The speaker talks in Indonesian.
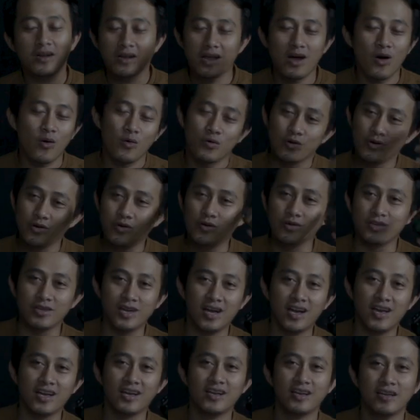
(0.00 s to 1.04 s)
suara
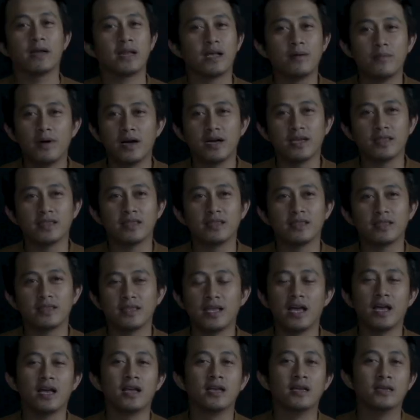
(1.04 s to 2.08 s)
audionya parah banget
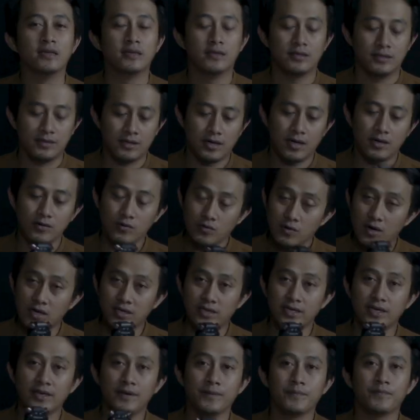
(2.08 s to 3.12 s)
nah saran gua
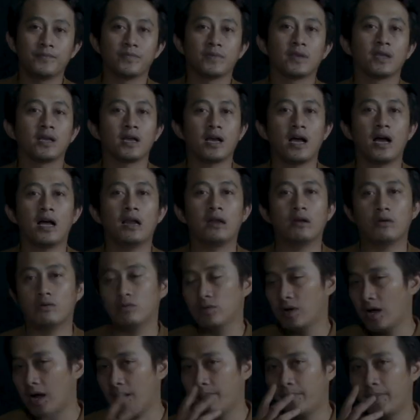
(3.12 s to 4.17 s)
sih
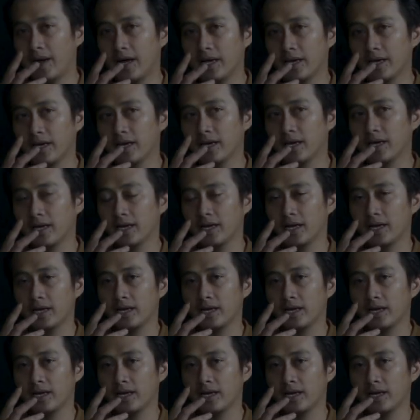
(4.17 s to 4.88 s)
kalau nggak pakai